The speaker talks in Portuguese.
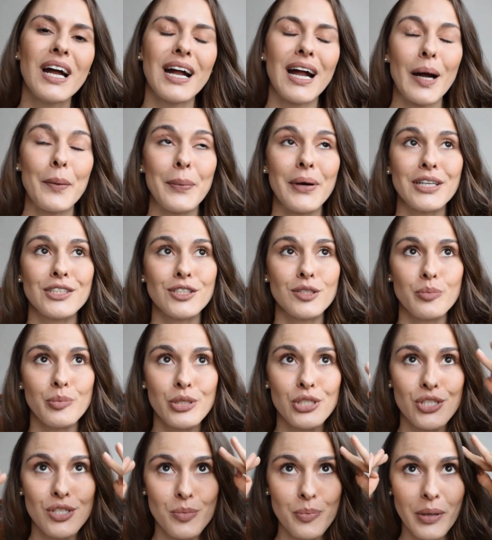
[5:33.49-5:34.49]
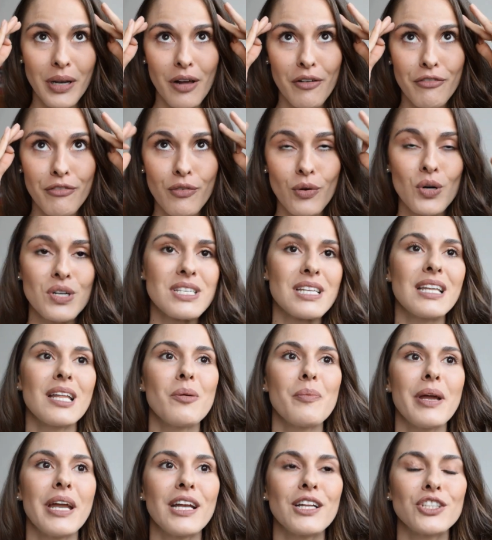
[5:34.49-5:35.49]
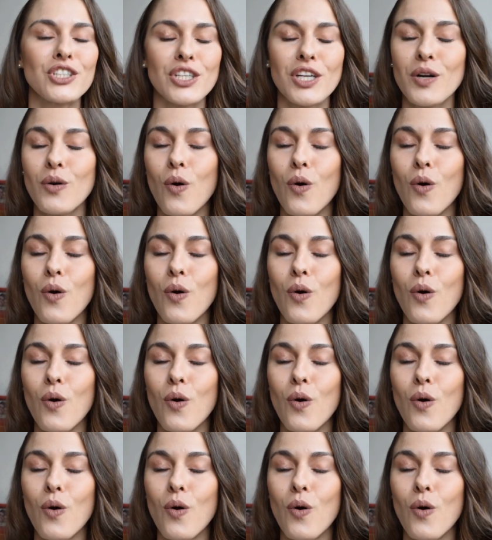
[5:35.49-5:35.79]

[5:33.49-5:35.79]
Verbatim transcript: capaz de impedir pela força da mente que